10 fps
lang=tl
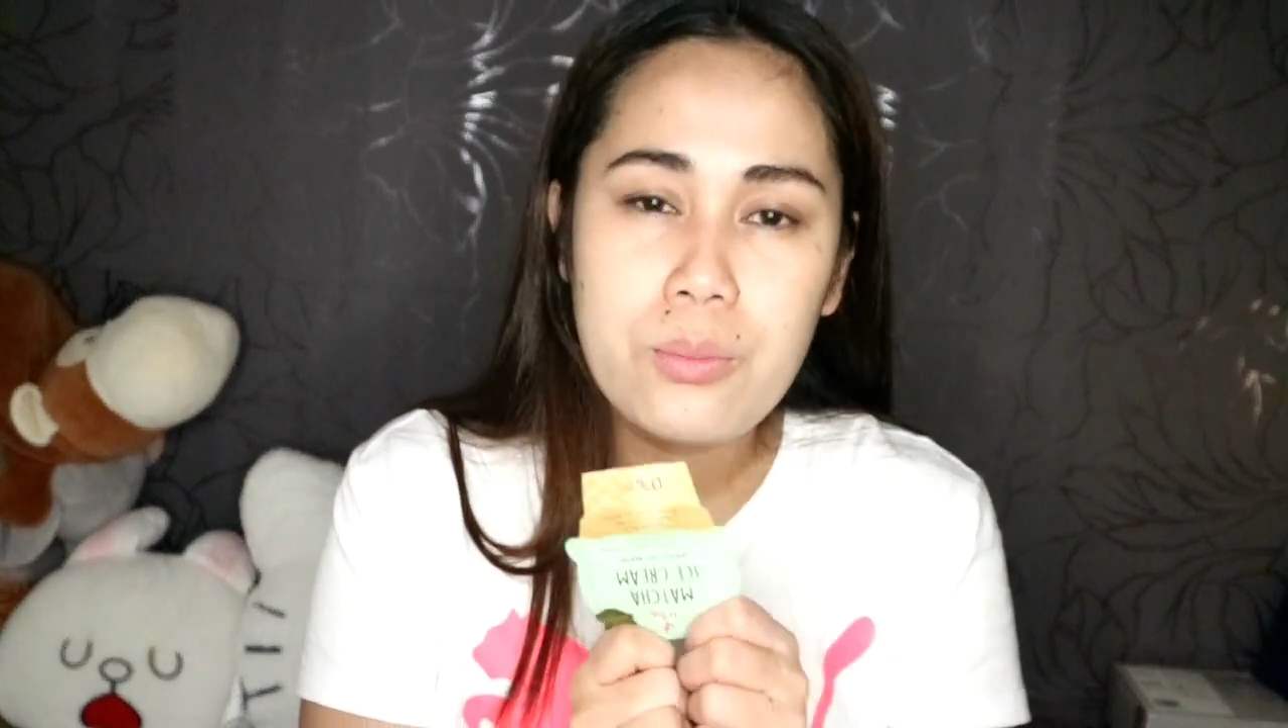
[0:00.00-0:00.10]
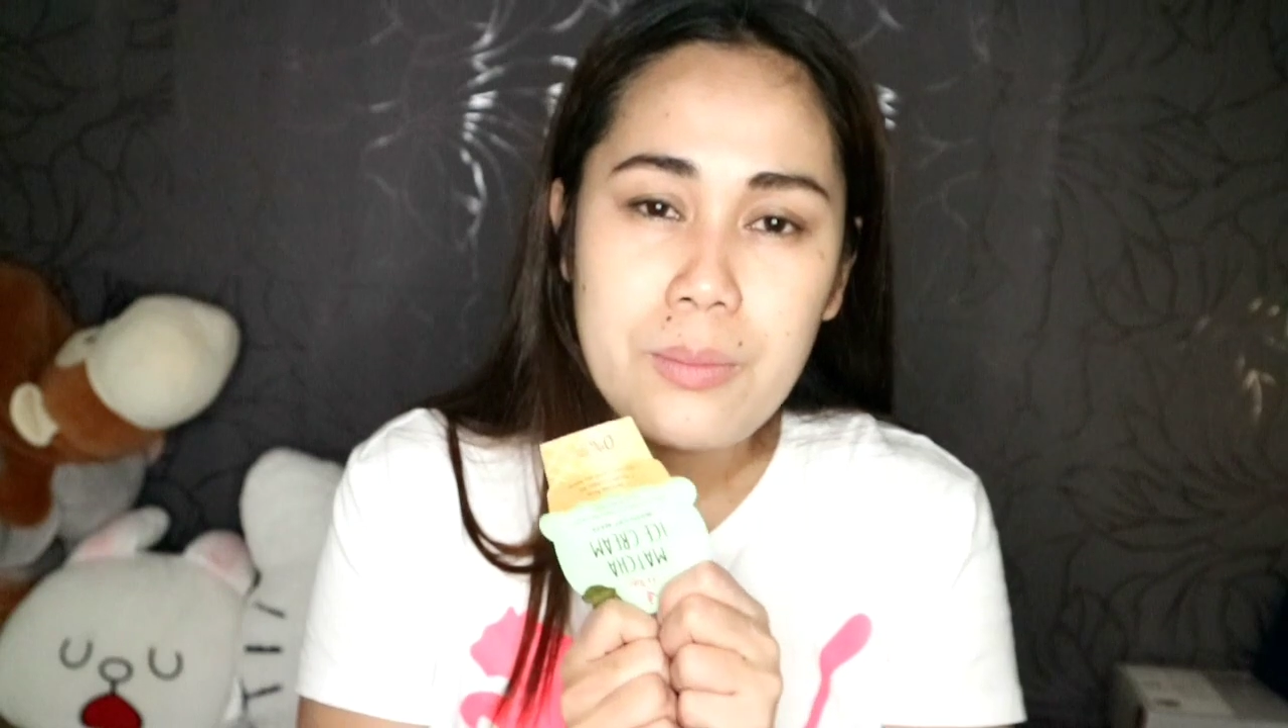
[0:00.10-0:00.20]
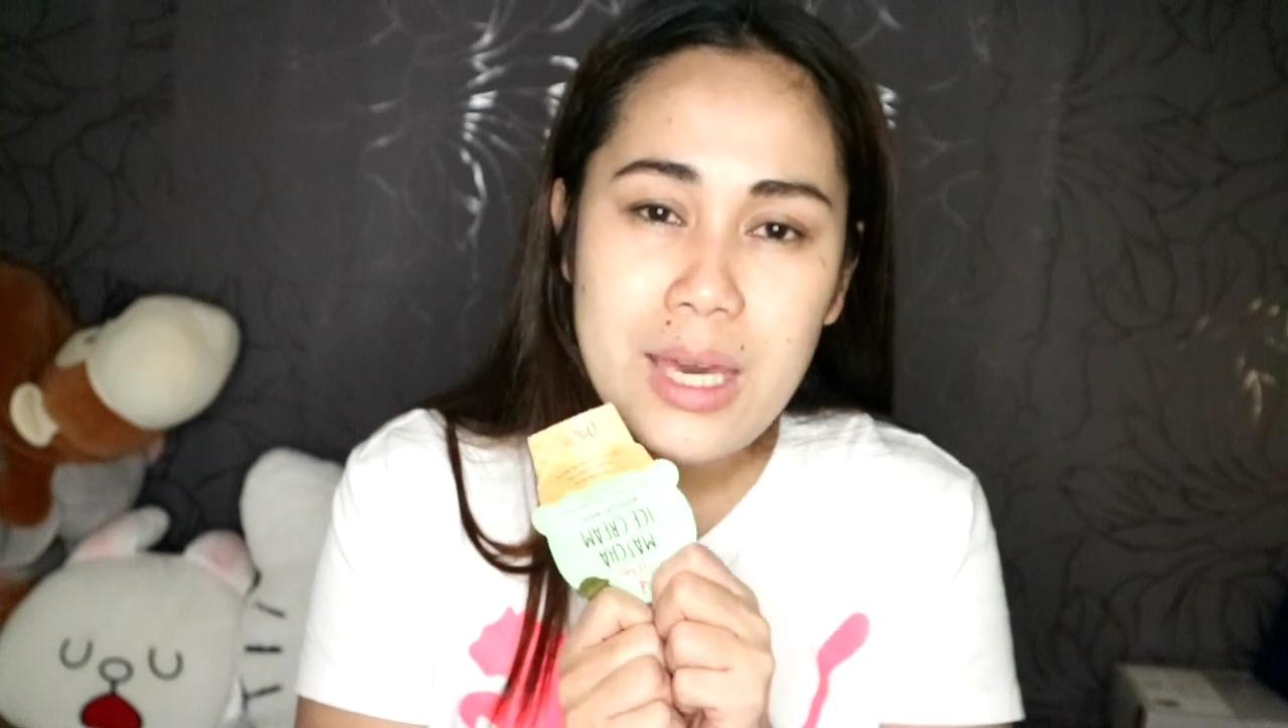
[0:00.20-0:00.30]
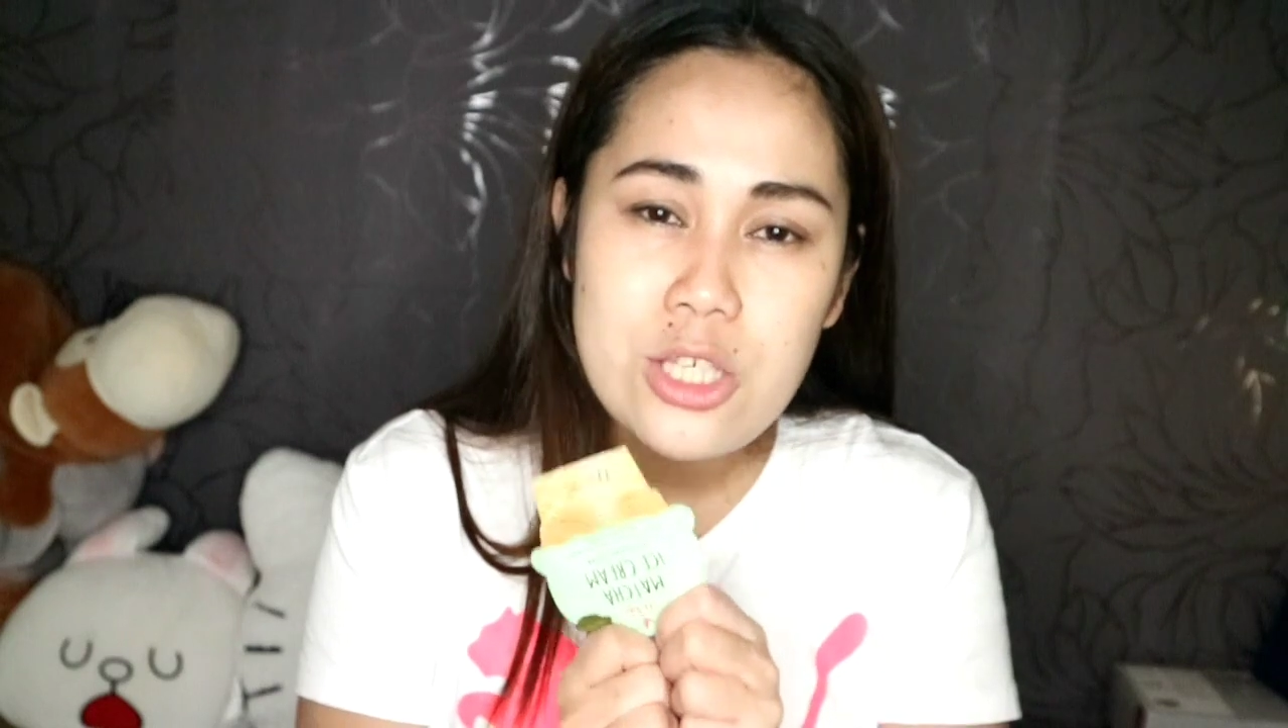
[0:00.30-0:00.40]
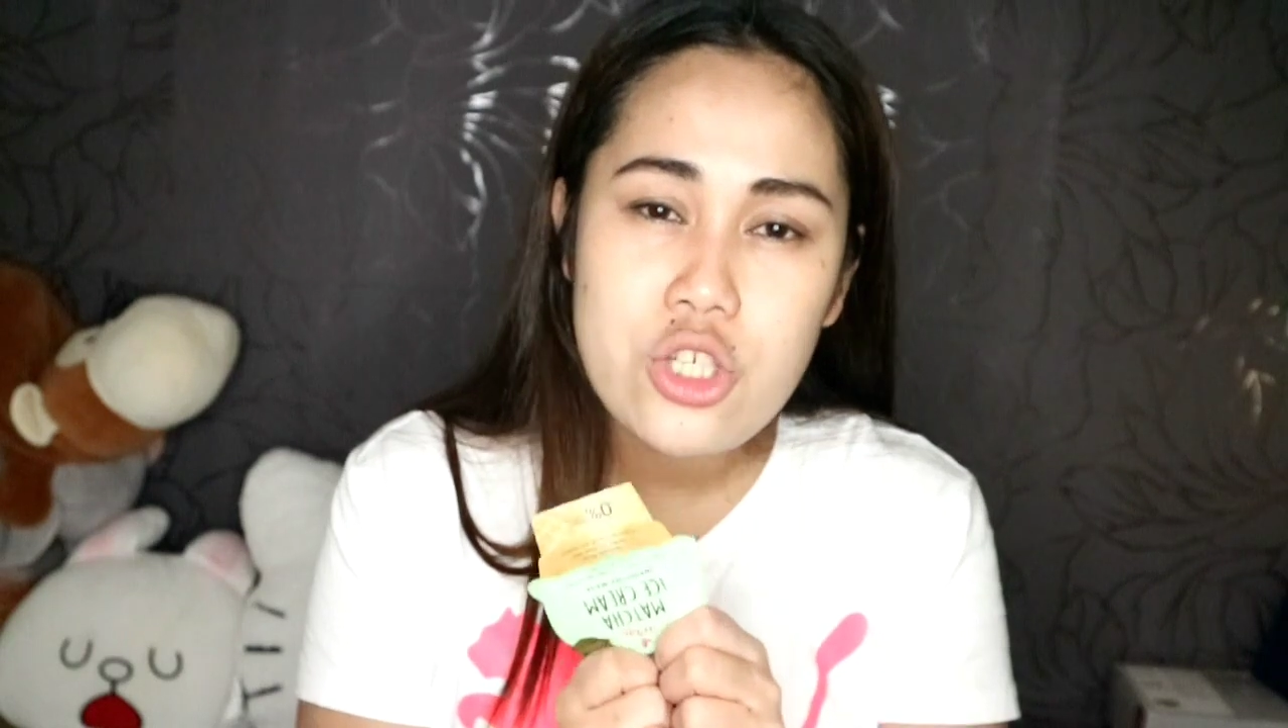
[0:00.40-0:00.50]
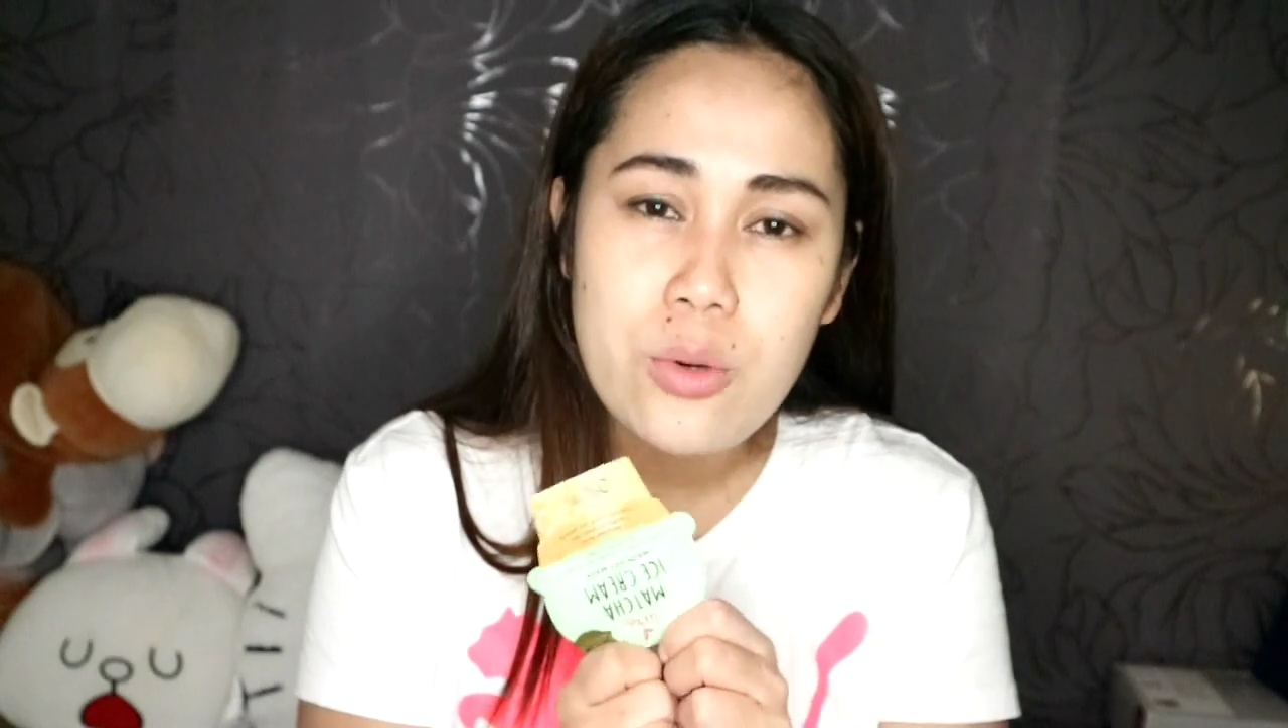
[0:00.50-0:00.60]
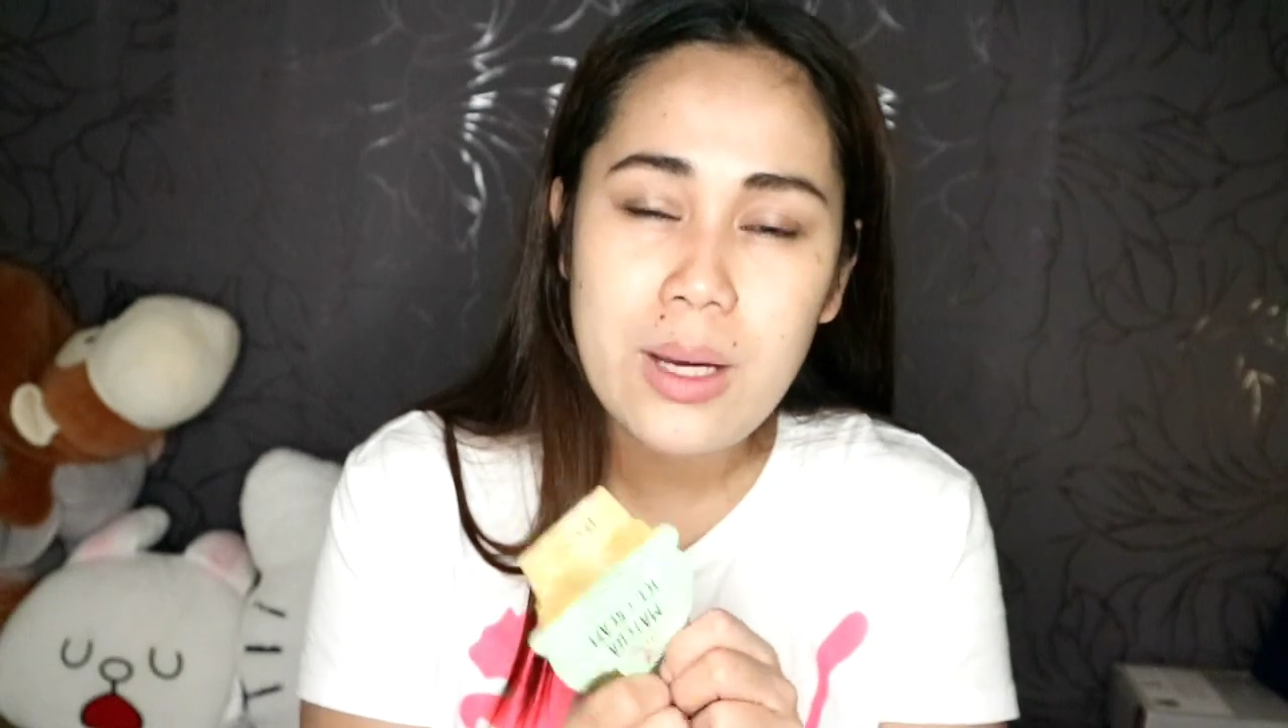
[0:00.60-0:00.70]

medyo